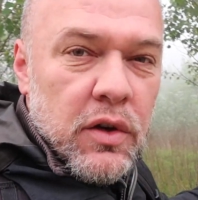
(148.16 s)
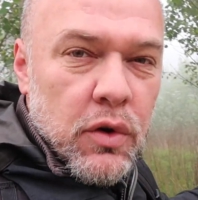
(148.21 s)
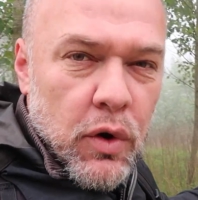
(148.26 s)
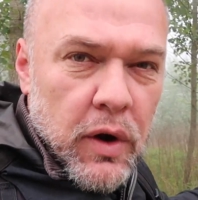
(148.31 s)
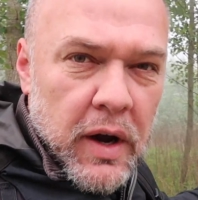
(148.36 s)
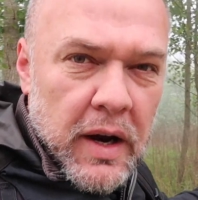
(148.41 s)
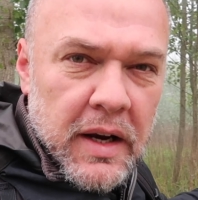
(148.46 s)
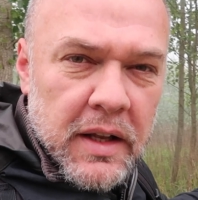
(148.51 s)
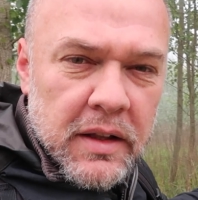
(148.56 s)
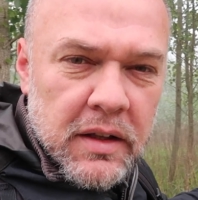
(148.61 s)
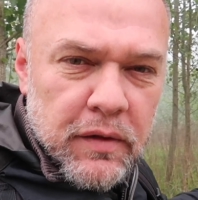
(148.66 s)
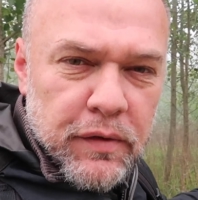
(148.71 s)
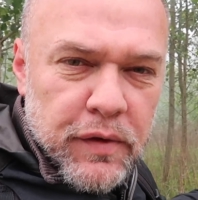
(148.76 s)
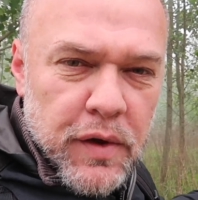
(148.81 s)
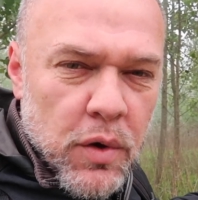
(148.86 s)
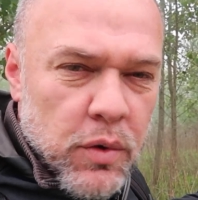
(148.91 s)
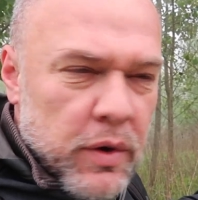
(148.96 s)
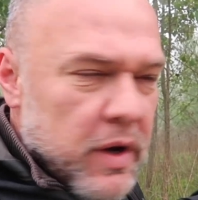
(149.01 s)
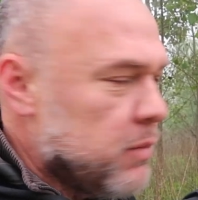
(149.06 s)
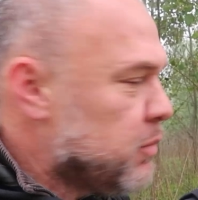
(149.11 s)
noch relativ
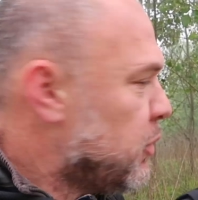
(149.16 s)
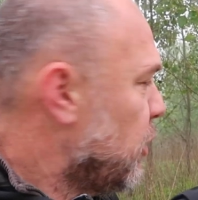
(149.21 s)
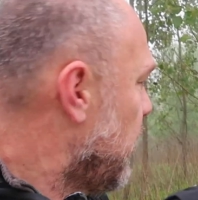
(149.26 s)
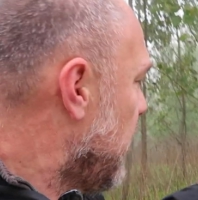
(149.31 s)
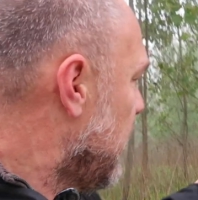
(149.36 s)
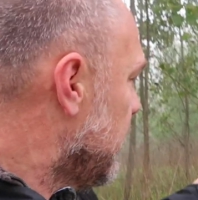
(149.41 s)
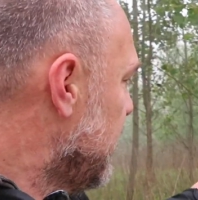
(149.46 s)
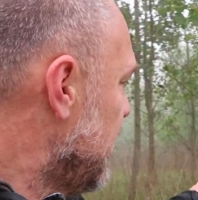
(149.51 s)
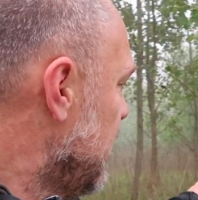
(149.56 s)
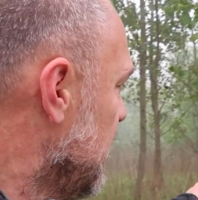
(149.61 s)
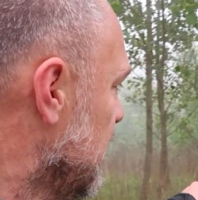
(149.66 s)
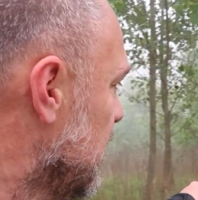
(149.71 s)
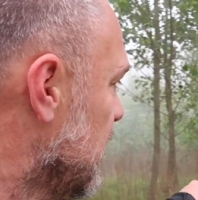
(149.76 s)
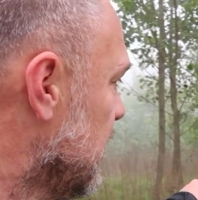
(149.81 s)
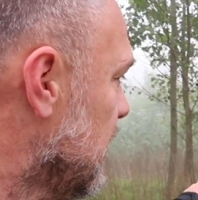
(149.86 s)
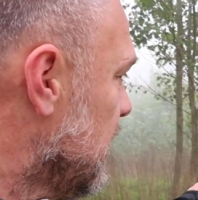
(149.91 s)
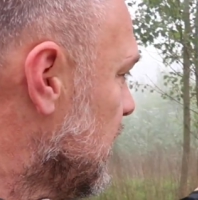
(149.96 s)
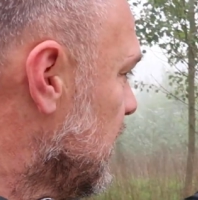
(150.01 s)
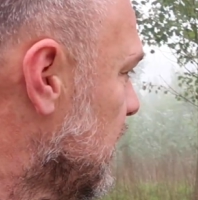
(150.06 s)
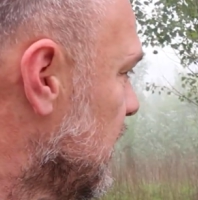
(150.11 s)
jungen Bäume.
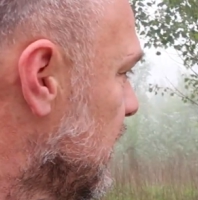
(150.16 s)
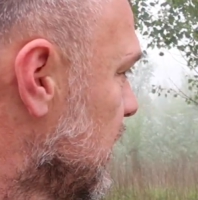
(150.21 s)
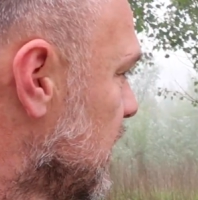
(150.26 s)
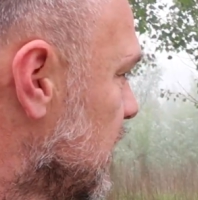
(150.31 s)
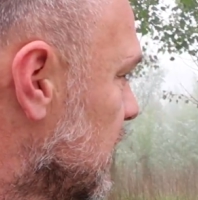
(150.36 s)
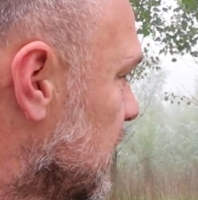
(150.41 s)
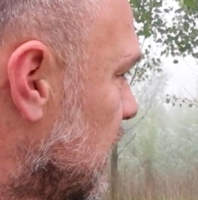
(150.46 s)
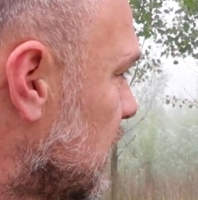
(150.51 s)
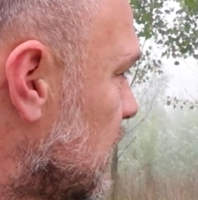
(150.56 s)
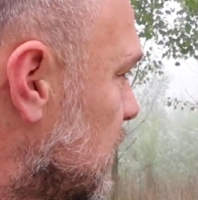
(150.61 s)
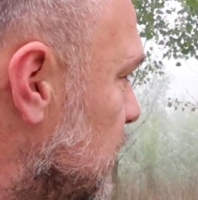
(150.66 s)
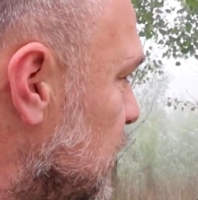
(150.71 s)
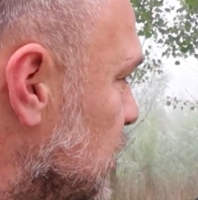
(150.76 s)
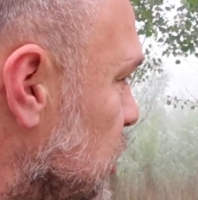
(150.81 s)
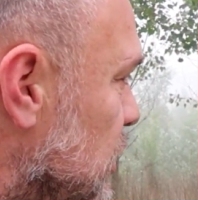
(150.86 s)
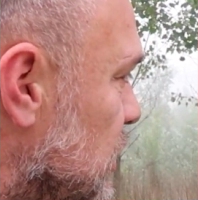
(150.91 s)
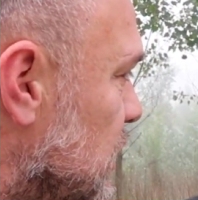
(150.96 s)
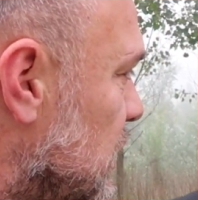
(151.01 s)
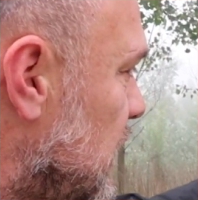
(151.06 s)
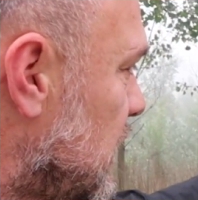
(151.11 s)

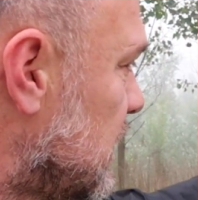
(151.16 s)
Dazwischen